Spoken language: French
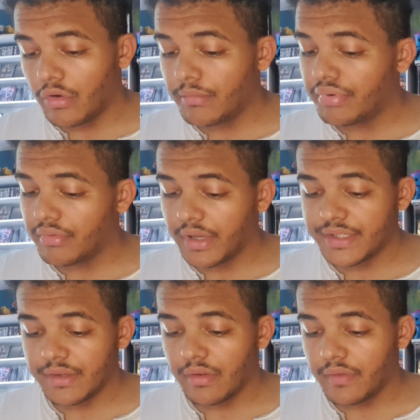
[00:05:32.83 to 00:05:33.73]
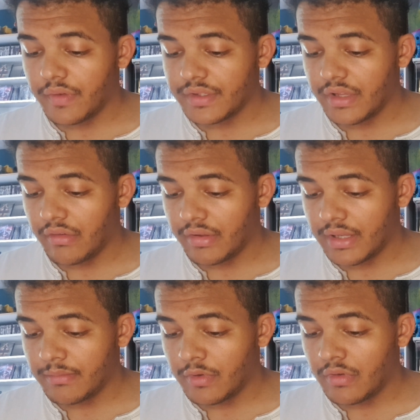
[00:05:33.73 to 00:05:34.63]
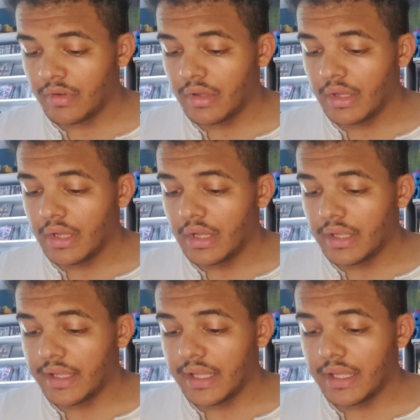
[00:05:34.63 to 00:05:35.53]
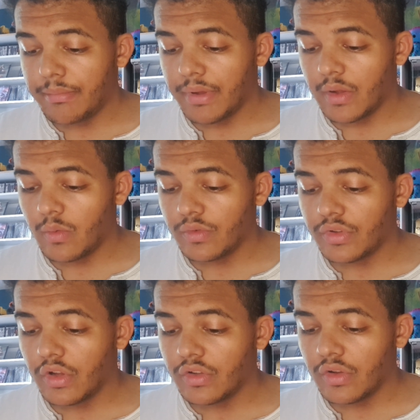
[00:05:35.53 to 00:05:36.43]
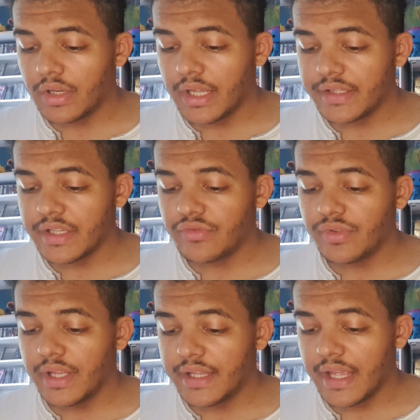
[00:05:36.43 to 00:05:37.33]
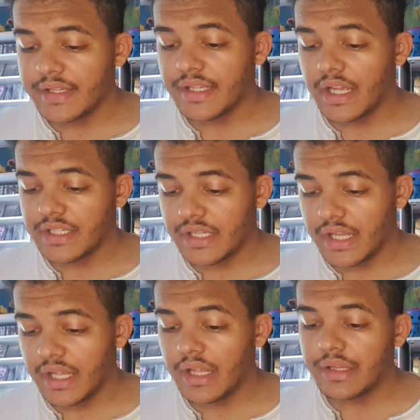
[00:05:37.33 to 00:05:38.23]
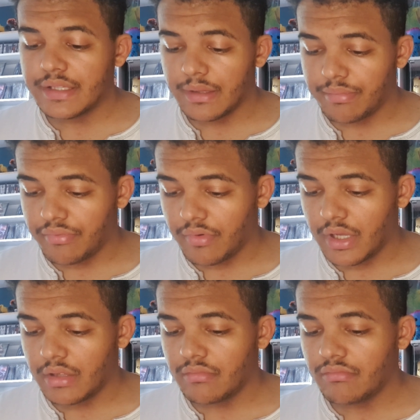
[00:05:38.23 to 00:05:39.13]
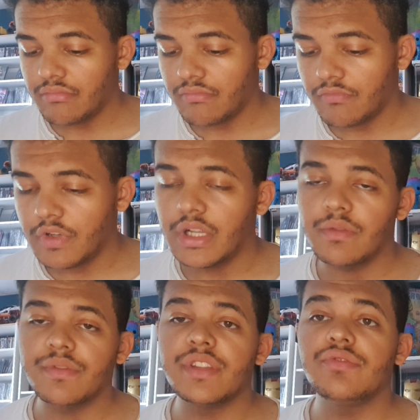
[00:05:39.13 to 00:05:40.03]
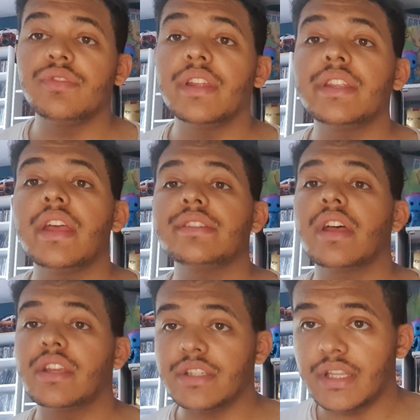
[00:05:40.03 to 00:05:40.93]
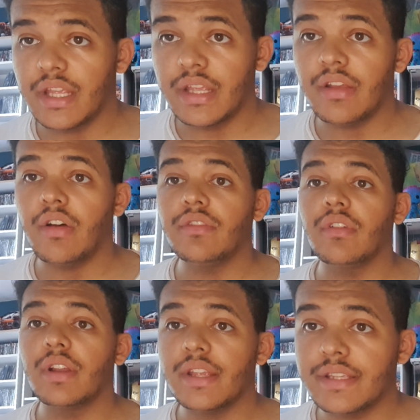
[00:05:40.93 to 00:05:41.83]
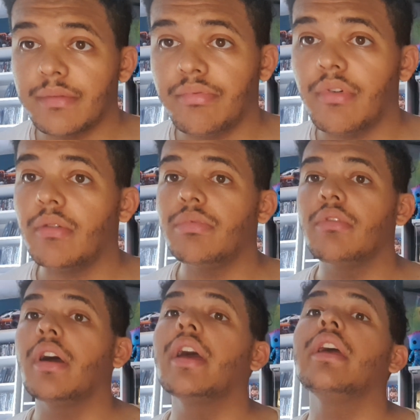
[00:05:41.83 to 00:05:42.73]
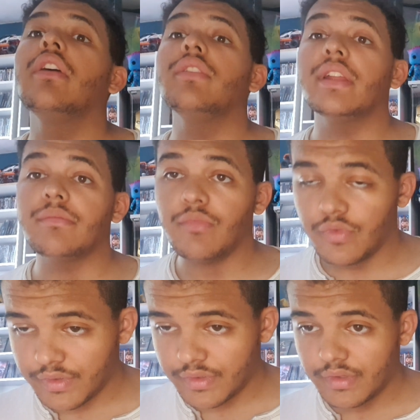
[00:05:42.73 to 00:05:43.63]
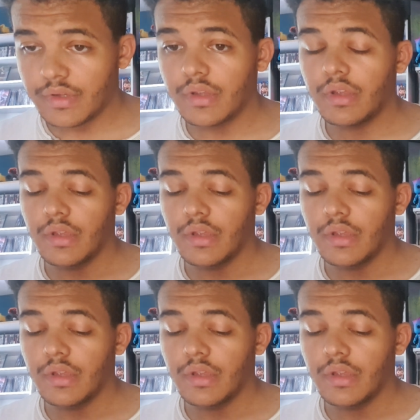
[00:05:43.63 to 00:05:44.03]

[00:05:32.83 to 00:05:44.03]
Dans le Blu-ray, c'est qu'en français et en allemand. Et par contre, en anglais, c'est du DTS HD 7.1. Voilà, donc c'est du DTS HD en anglais 7.1 en Blu-ray et en Atmos